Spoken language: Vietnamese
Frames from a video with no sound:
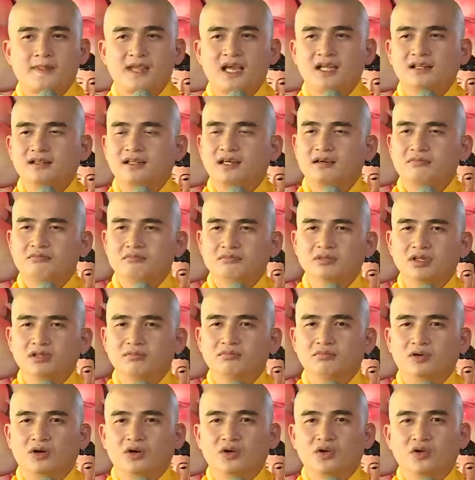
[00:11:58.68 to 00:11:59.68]
Anh ta
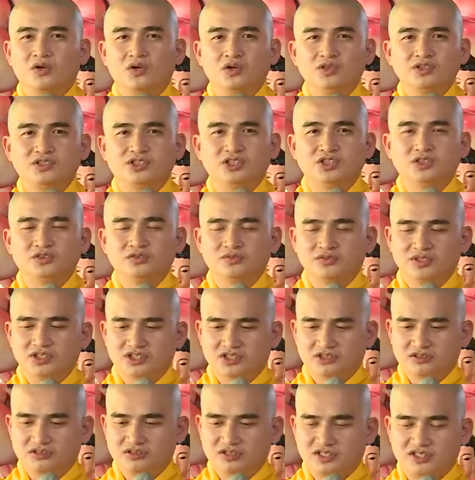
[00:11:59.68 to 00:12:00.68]
bực bội khó chịu vì
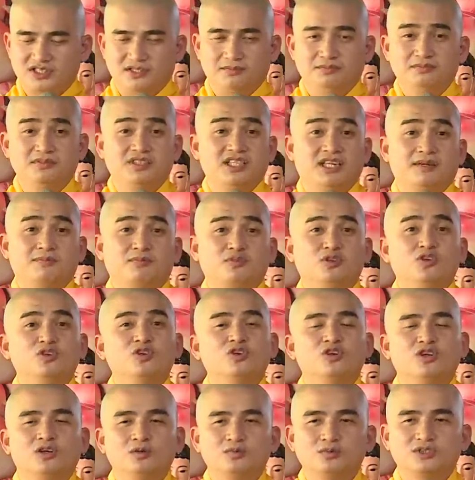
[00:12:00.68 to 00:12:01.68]
sự chậm chạp của
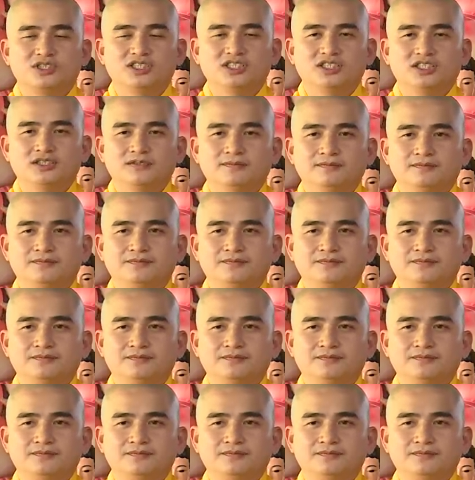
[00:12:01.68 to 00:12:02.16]
con ốc sên.